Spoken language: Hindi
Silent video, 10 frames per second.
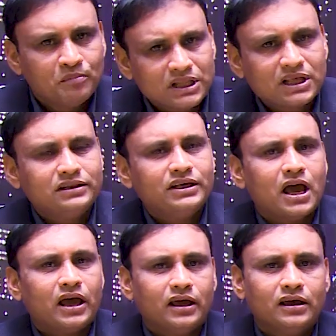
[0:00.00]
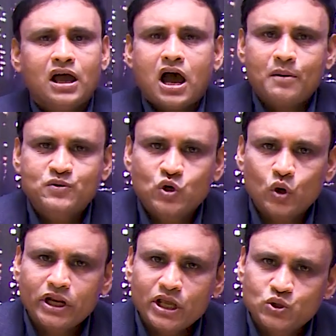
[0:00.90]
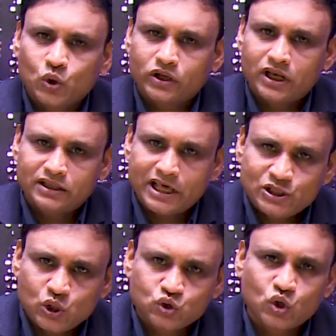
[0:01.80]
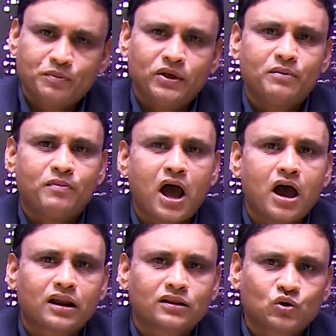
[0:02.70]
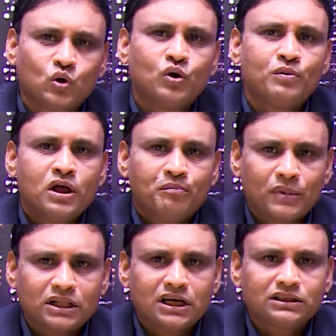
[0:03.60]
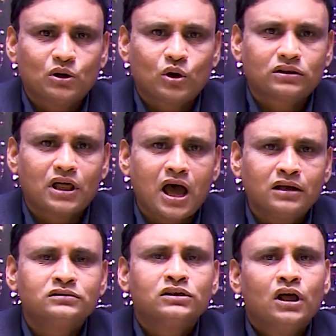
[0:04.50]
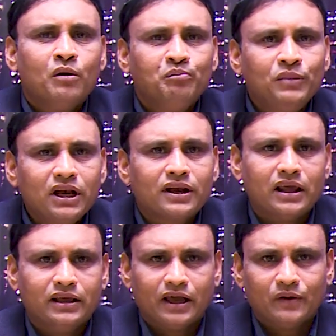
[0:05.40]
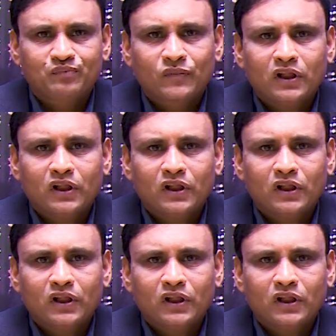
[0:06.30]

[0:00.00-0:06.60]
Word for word: बदल दिया है अब छोटे छोटे देशों से भी भारत को मदद और दान मिल रही है